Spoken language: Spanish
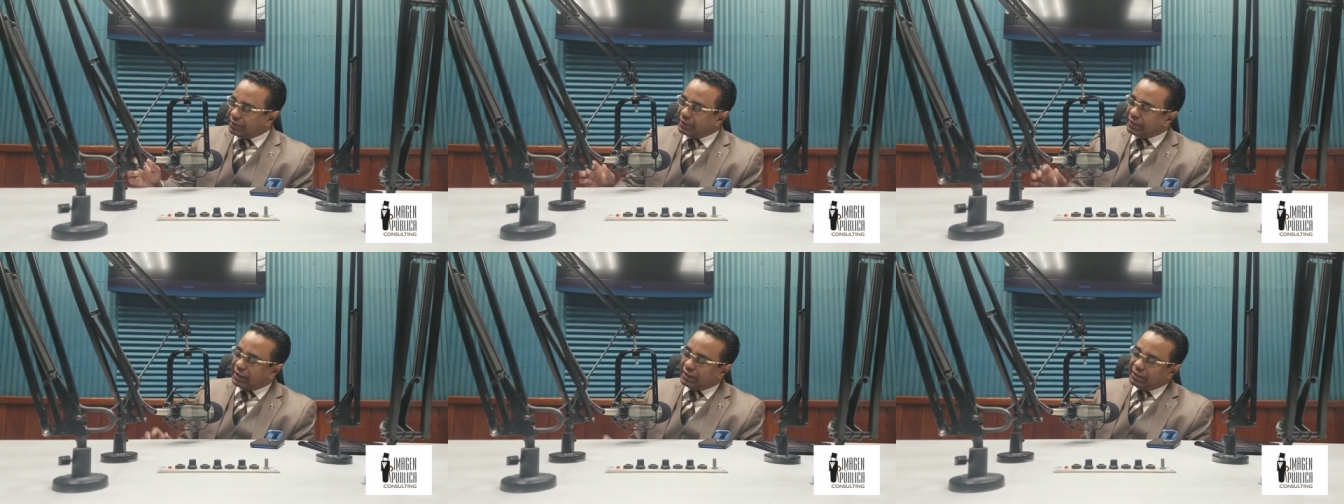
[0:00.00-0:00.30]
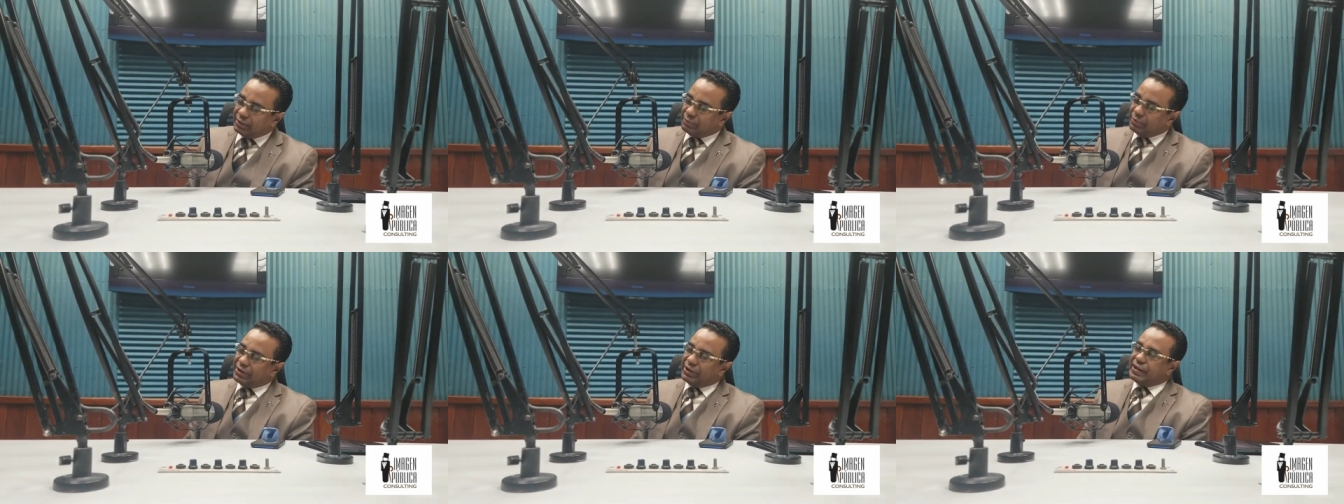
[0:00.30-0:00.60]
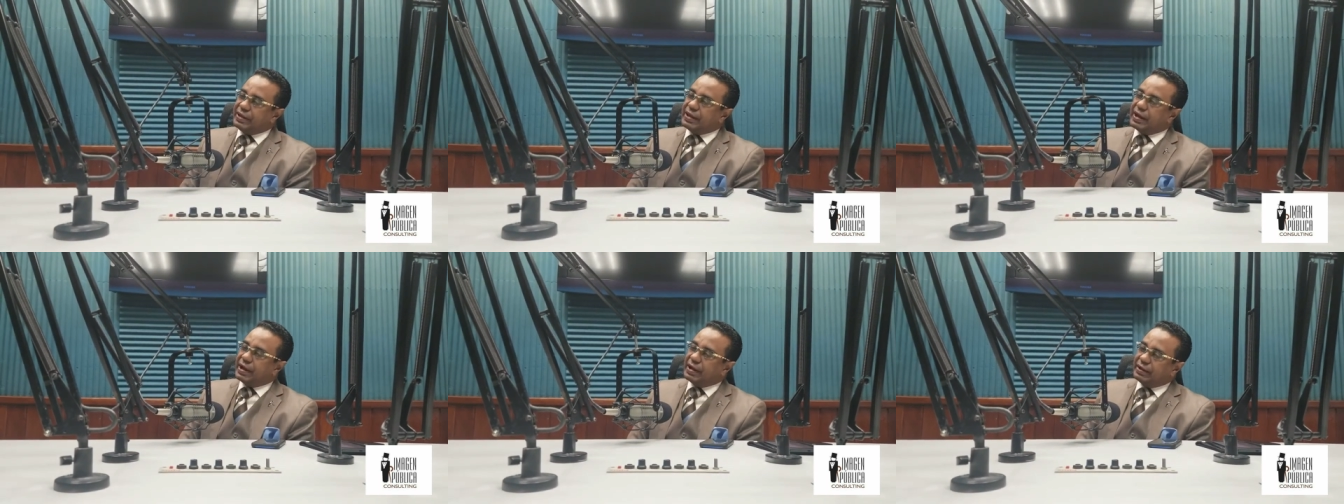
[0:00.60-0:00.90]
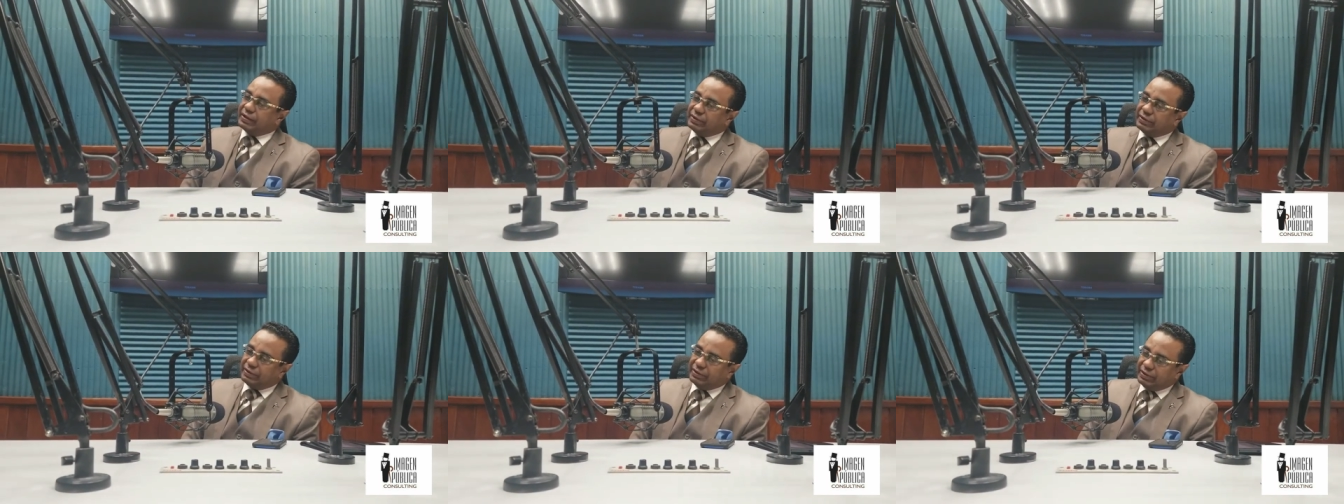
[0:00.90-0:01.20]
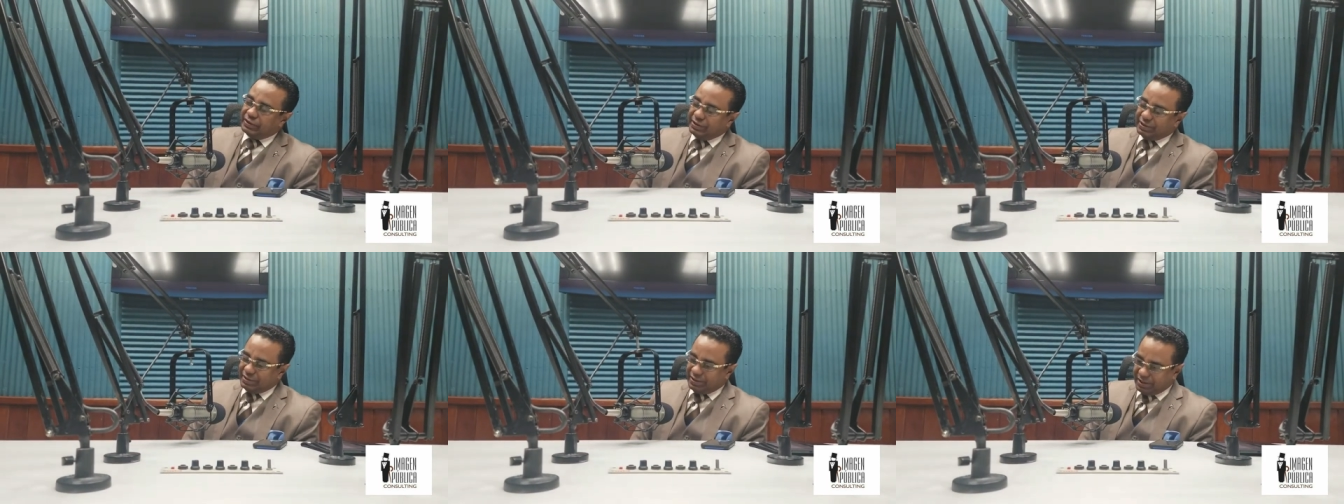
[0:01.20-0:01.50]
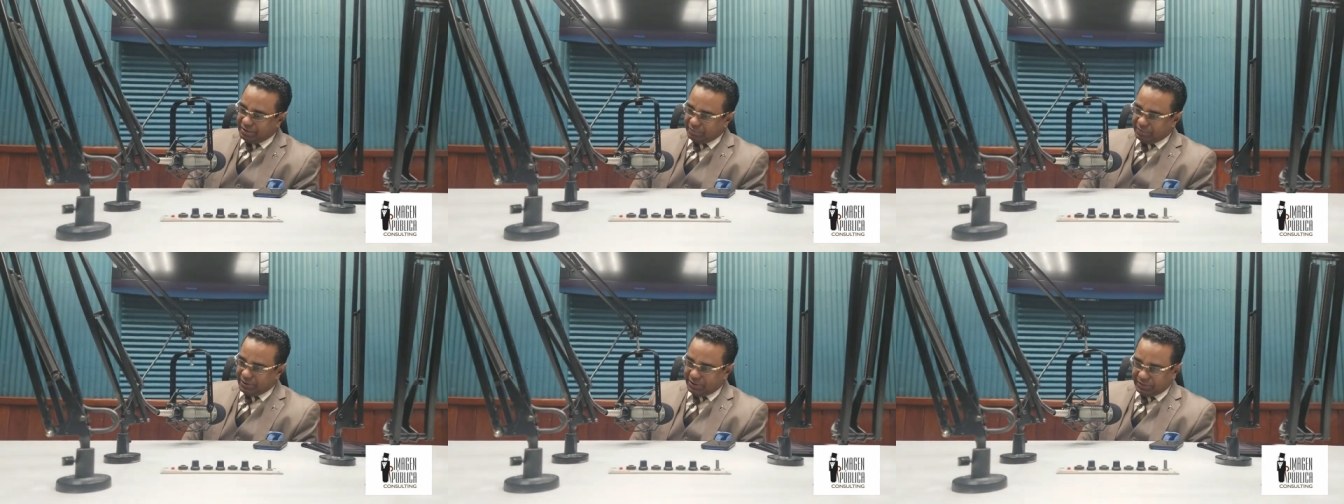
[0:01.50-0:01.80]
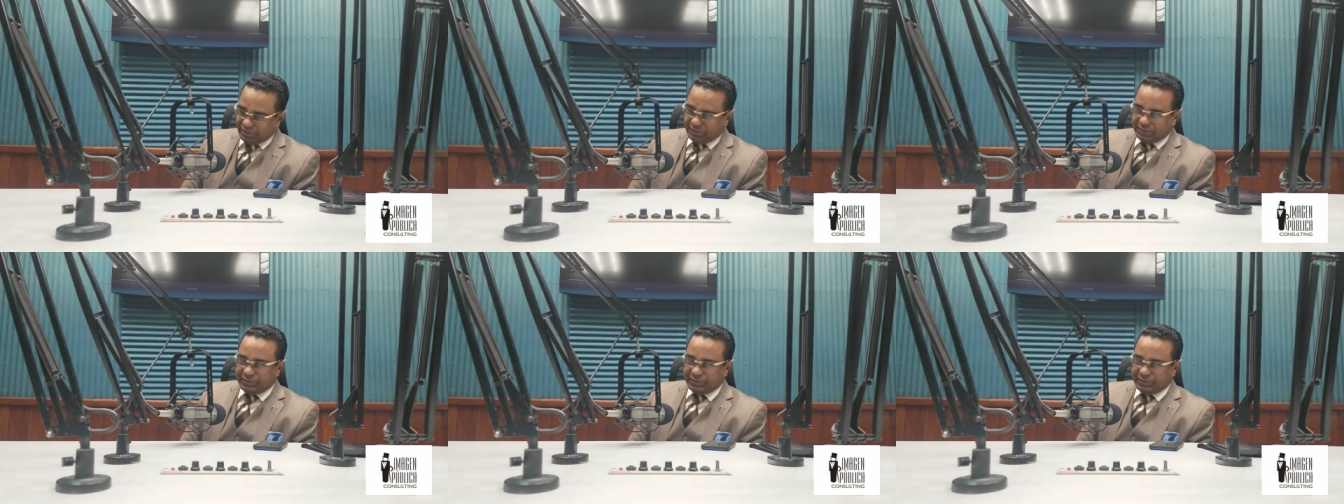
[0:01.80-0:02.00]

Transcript: que debería y debe